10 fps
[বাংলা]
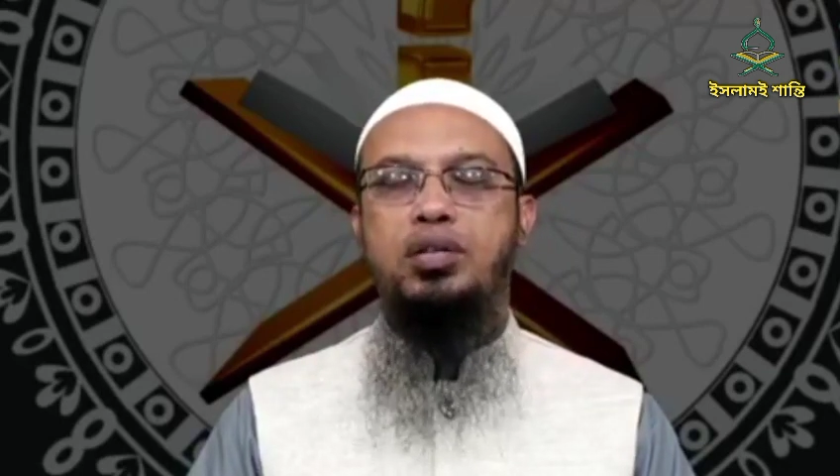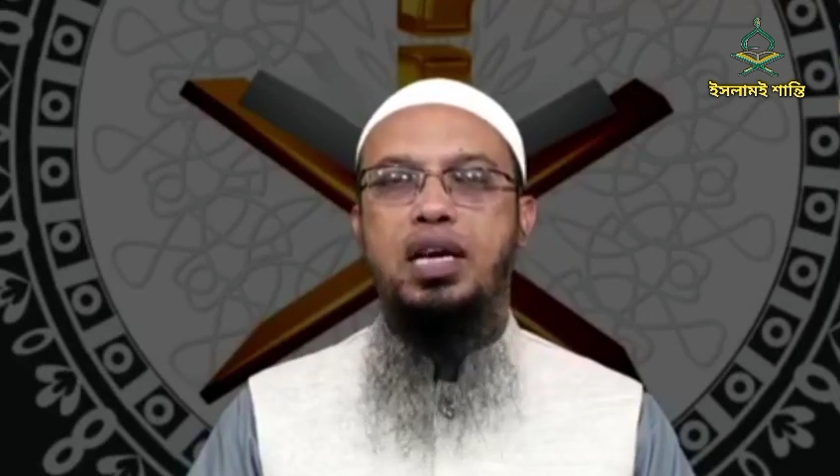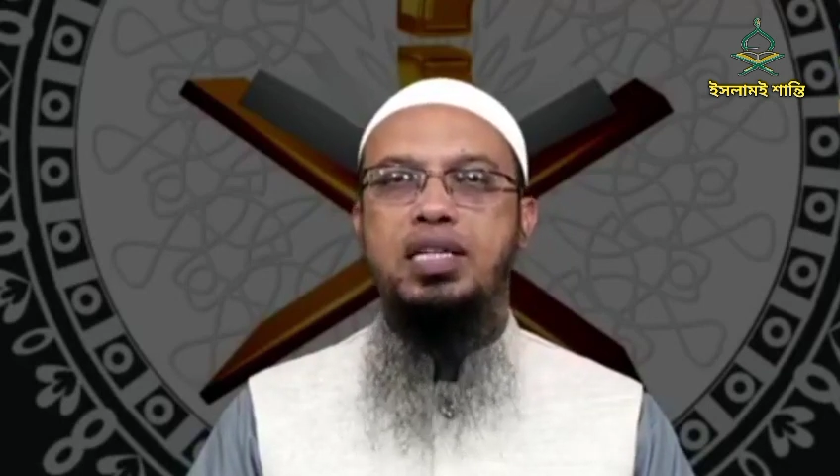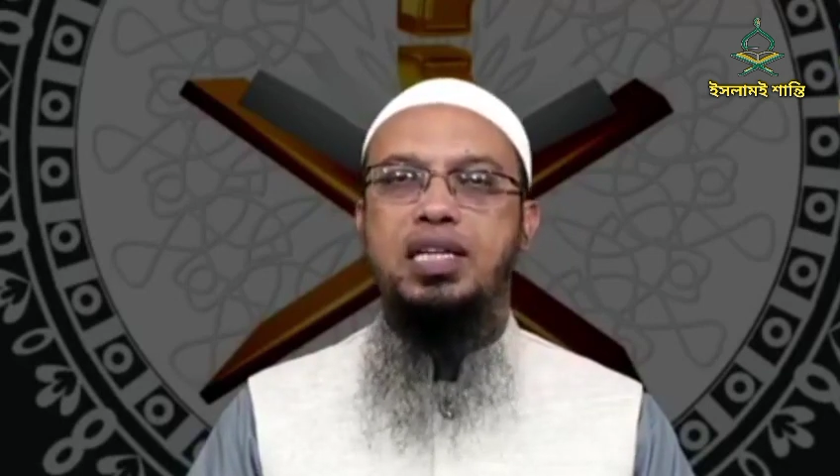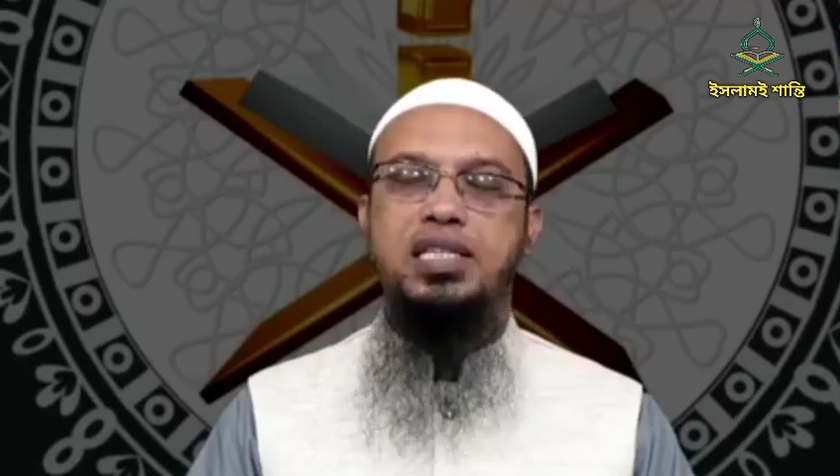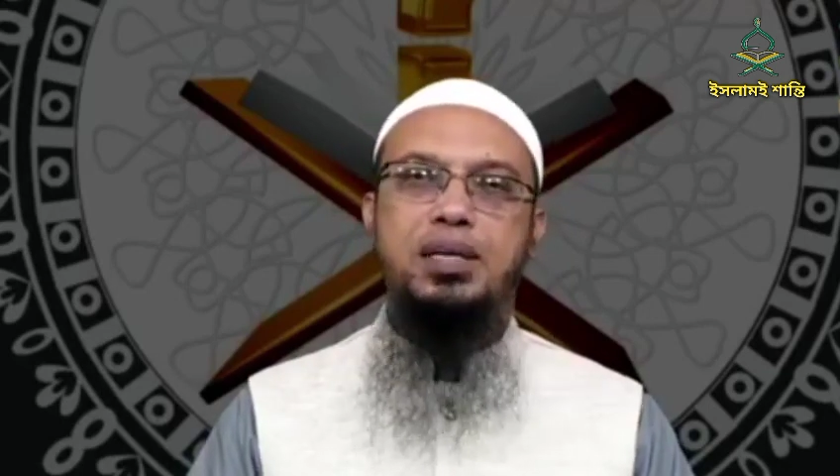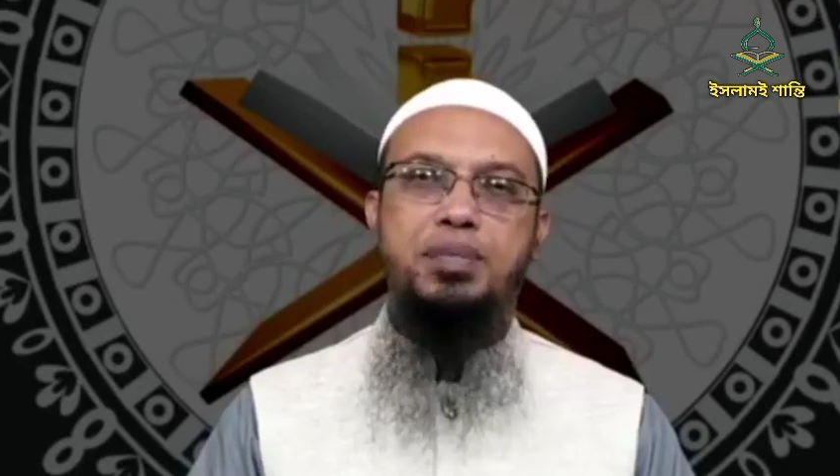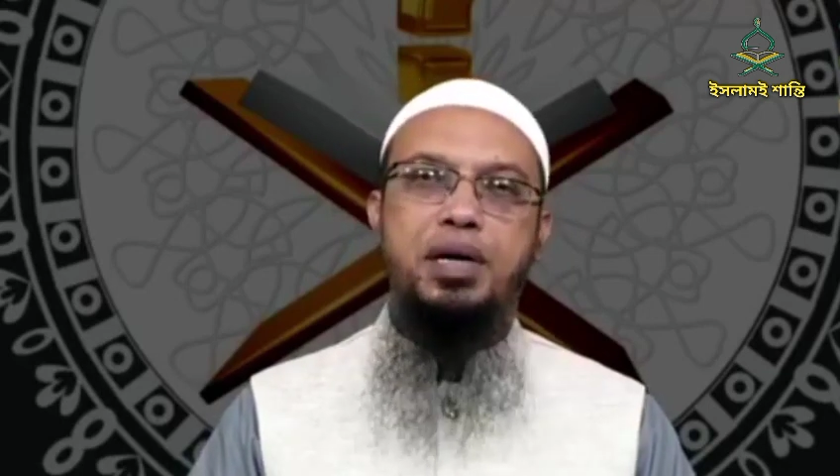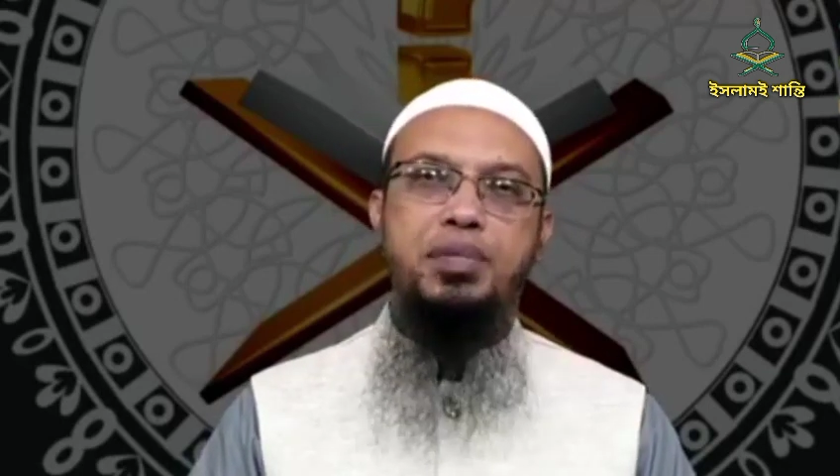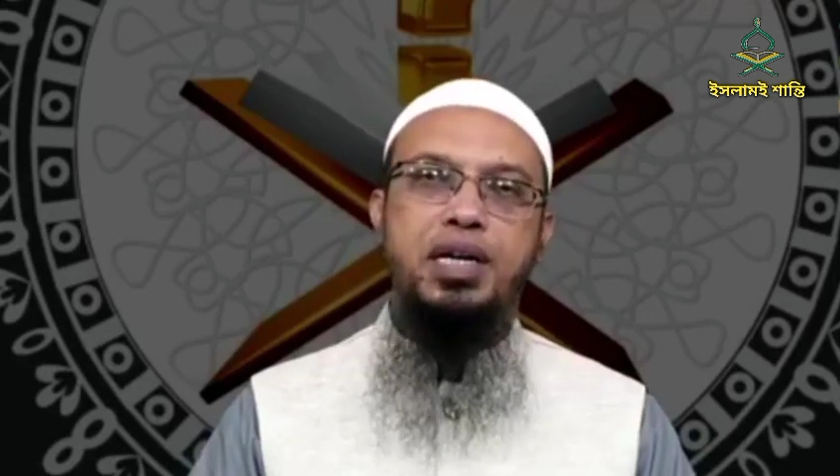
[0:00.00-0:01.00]
দাঁড়িয়ে চাচতে
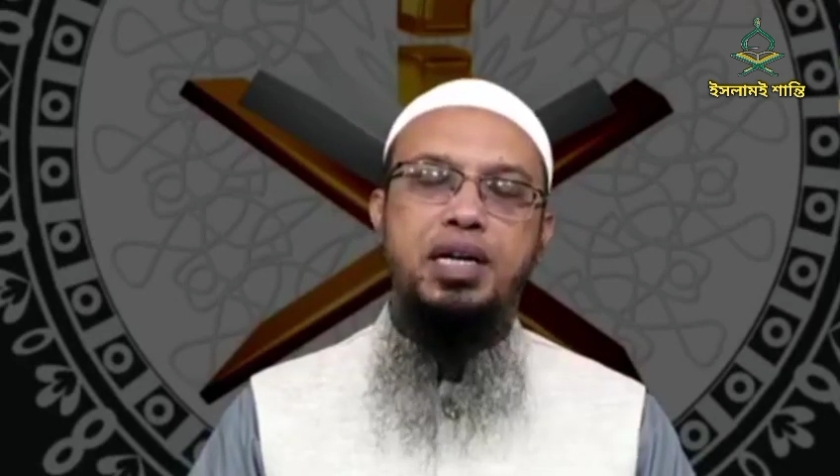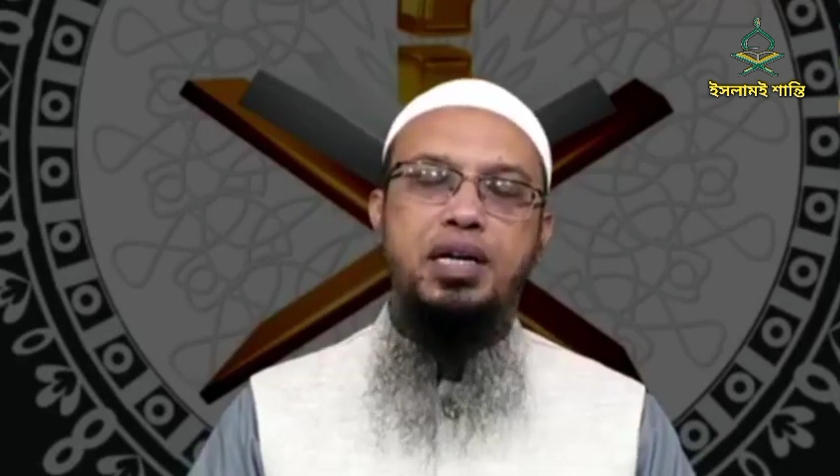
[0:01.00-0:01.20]
পারবে